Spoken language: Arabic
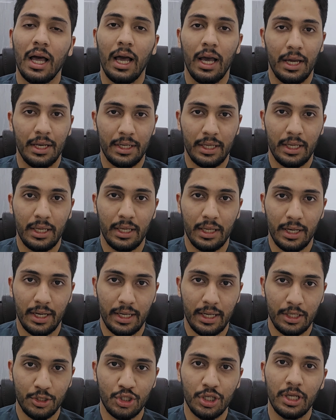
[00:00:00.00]
أنا
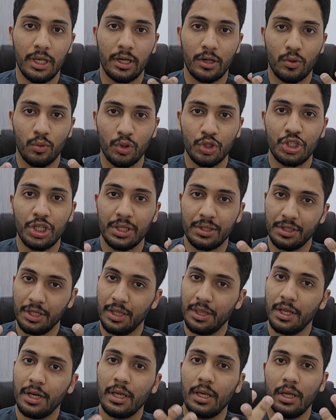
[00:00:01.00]
راح احكي لك وجهه
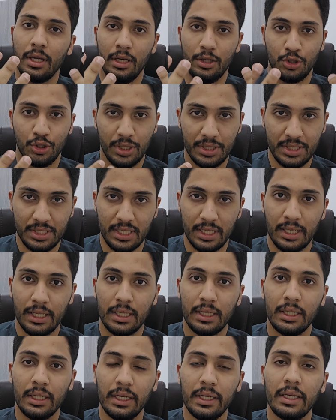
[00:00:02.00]
نظري
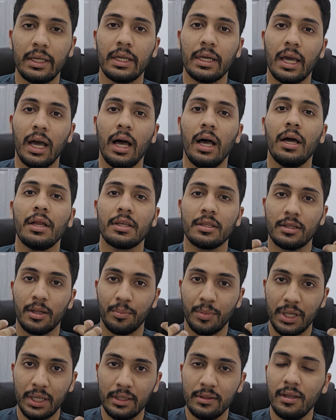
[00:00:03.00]
الشخصيه اللي أنا
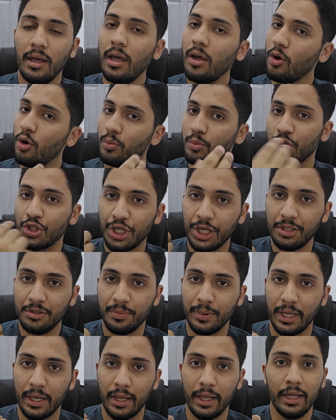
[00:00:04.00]
طبقتها
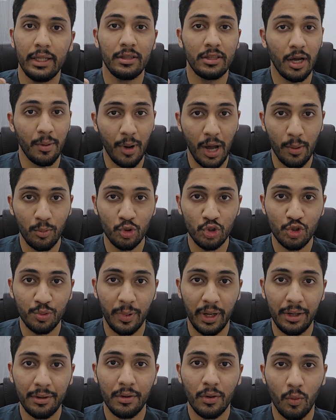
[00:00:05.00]
ومشيت بيها انت ما
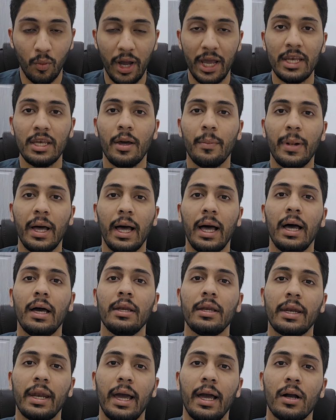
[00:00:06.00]
مجبر وانما
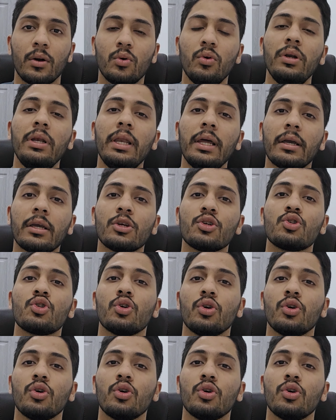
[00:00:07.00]
انا راح اقول لك